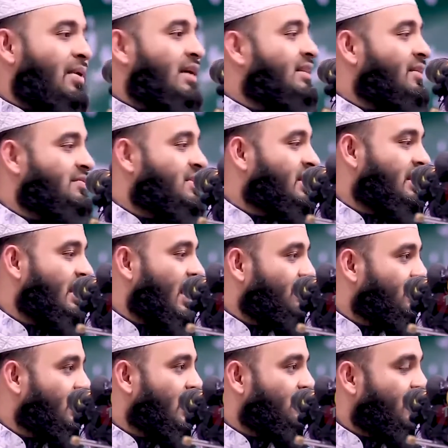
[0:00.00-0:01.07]
আমার তাফসির না
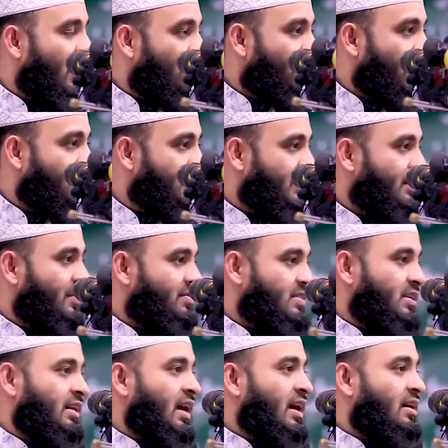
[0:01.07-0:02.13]
আব্দুল ইবনে আব্বাসের
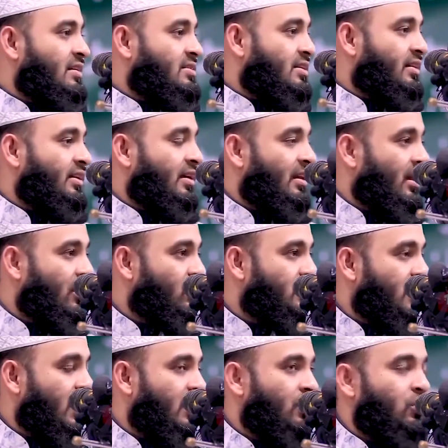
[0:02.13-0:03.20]
তাফসির আনাস
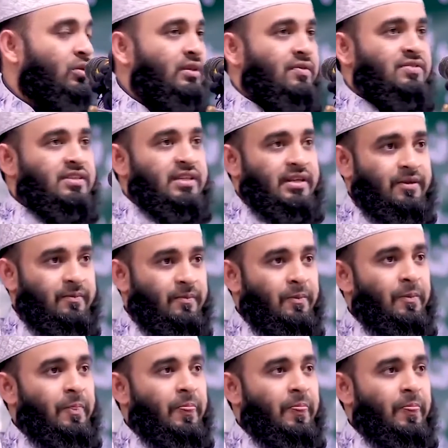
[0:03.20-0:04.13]
রাদিয়াল্লাহু তাআলা আনহুর তাফসির